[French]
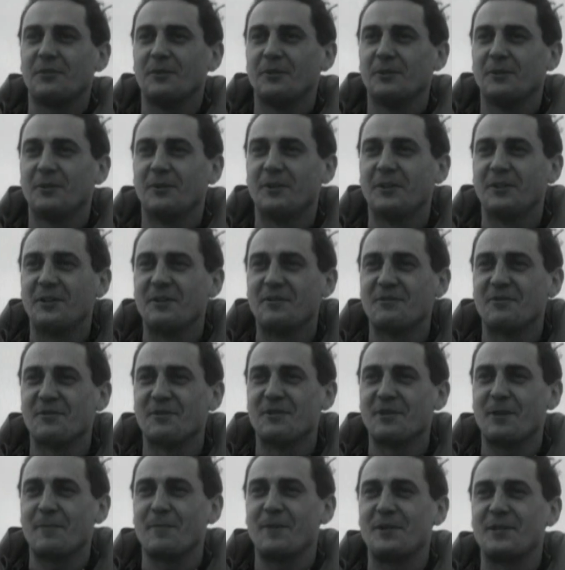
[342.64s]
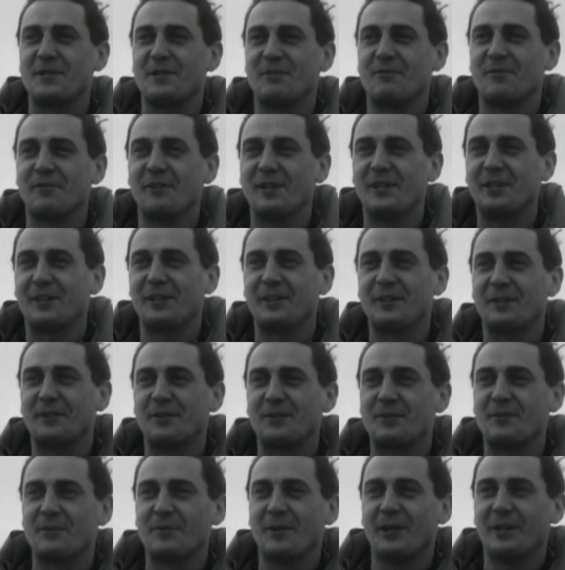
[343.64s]
faut, jamais s'affoler, quelles
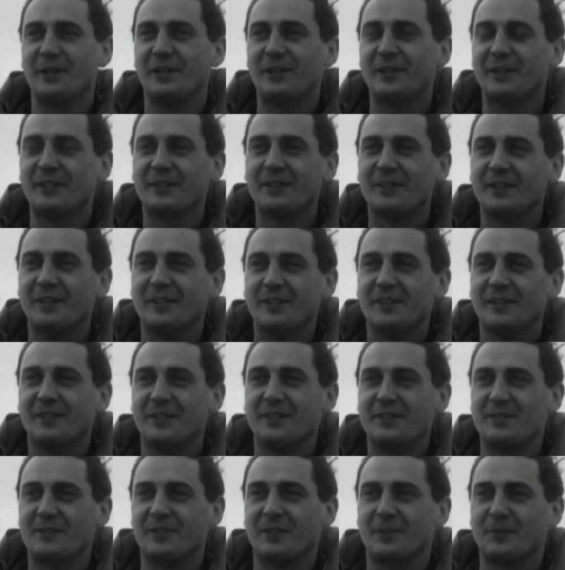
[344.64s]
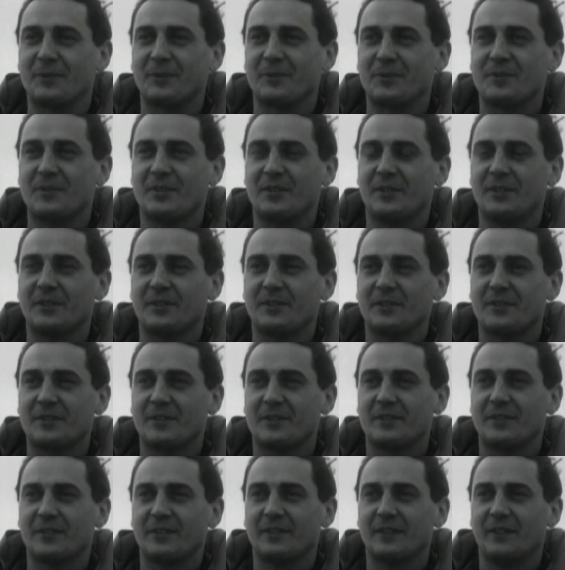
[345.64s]
que soient les,
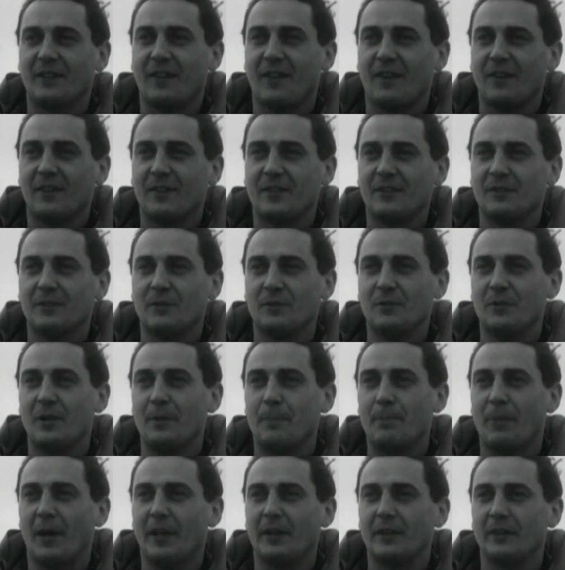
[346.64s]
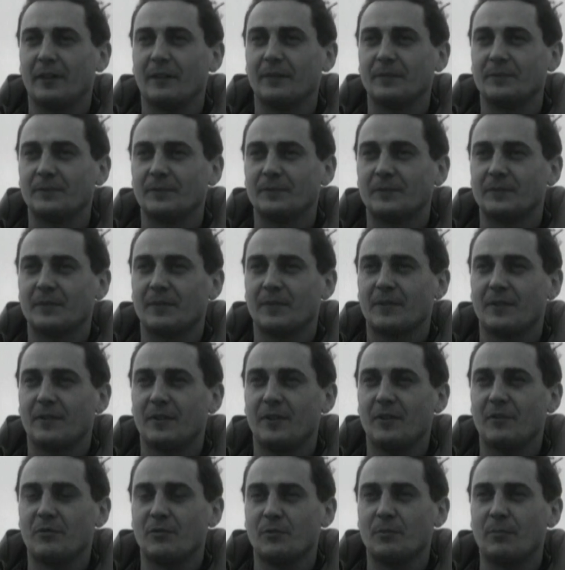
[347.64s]
circonstances, euh, les pannes.
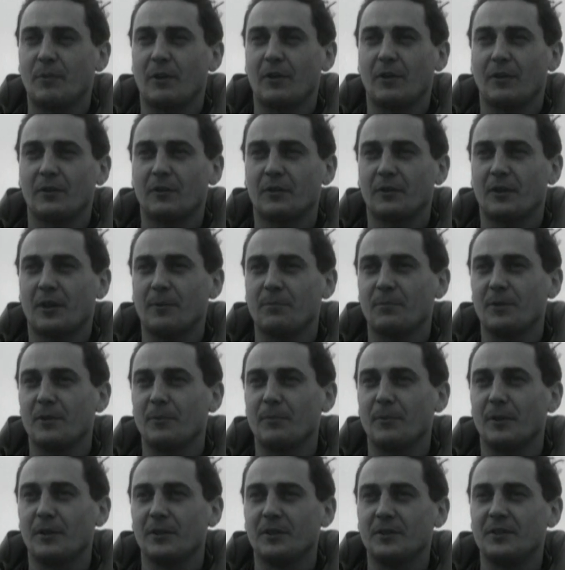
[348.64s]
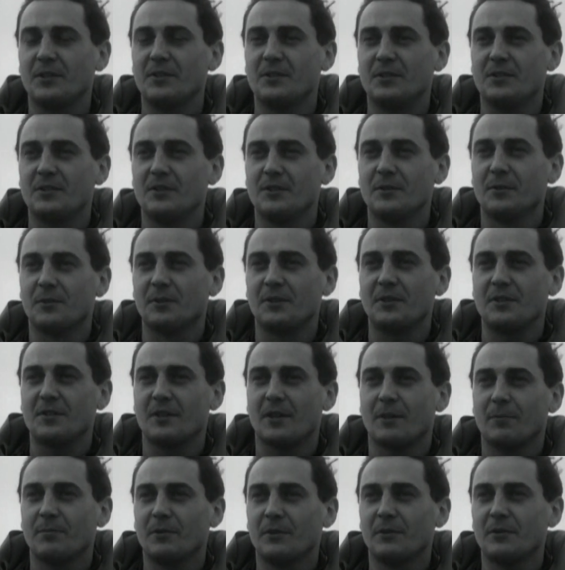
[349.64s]
Il faut prendre rapidement les décisions qui
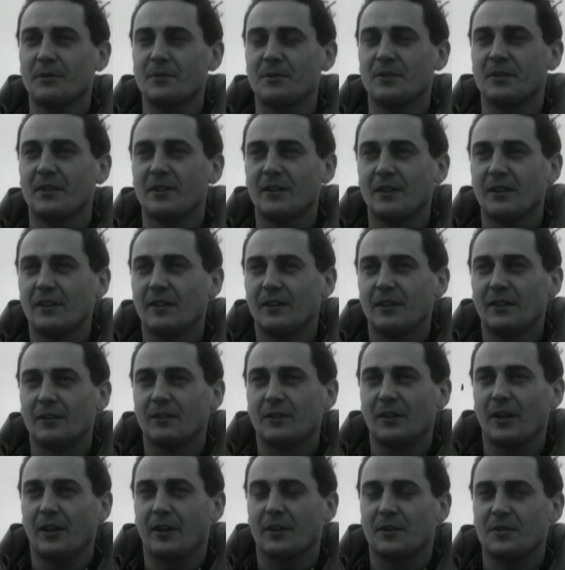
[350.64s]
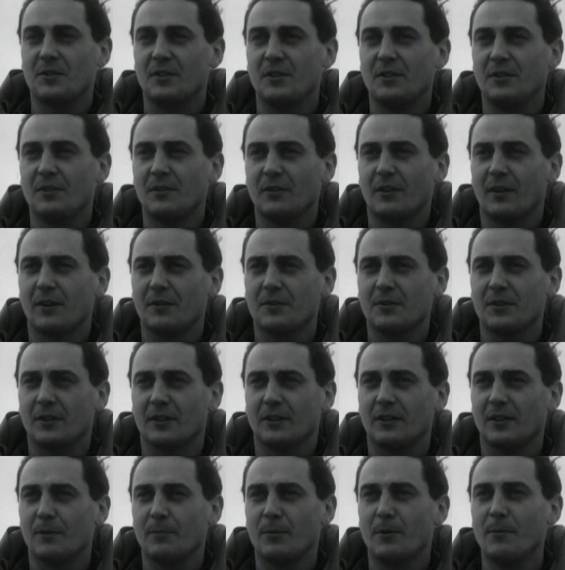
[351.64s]
s'imposent, car si à un
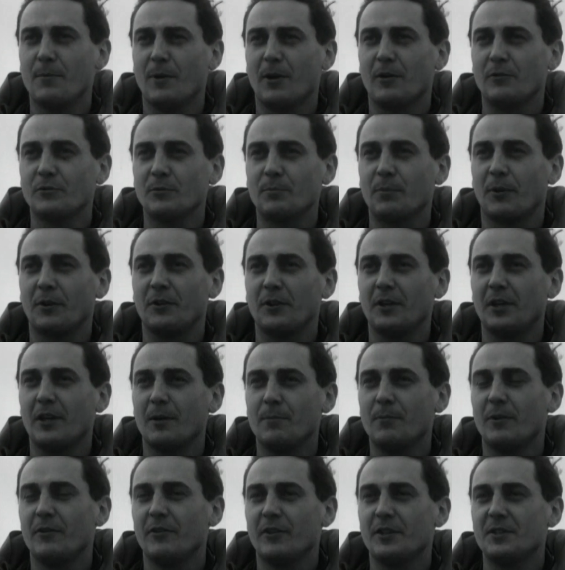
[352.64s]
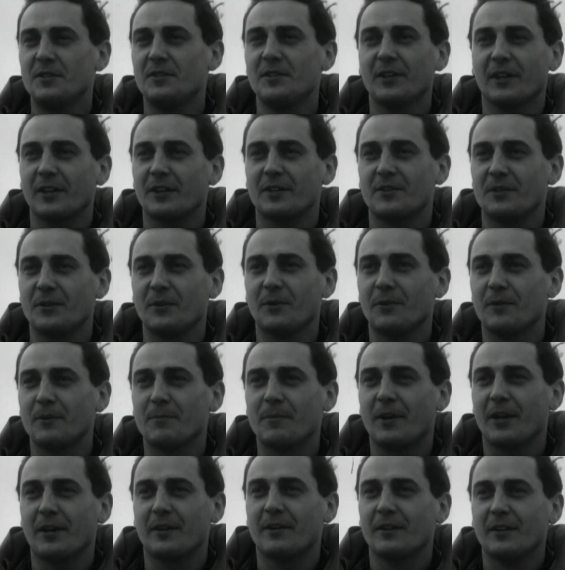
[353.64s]
certain moment vous prenez la mauvaise direction,
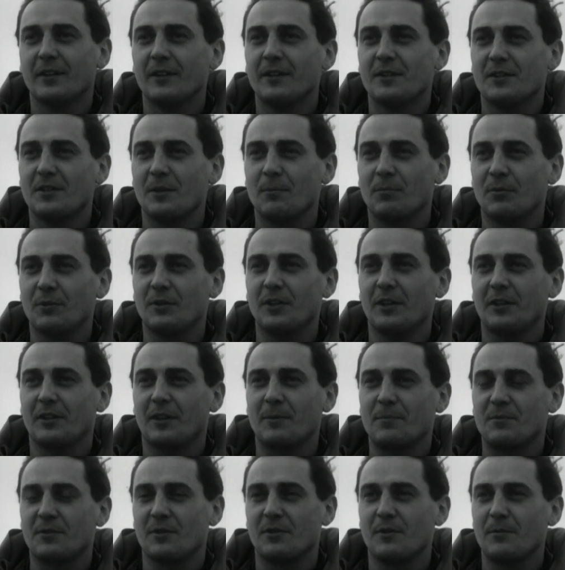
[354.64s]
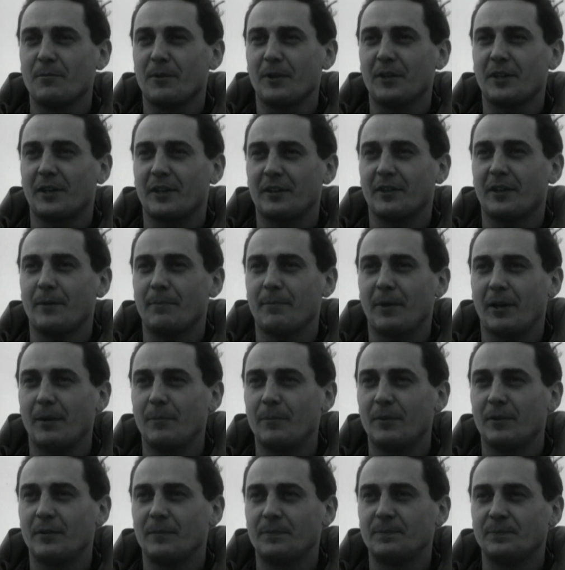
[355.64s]
eh bien, ça peut être absolument
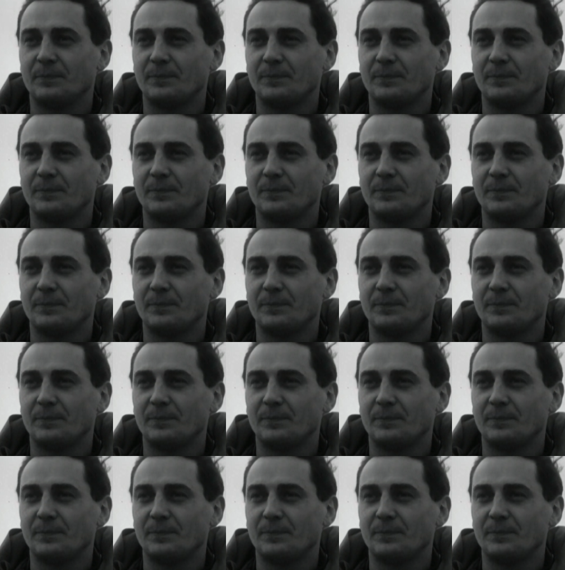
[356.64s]
irrattrapable.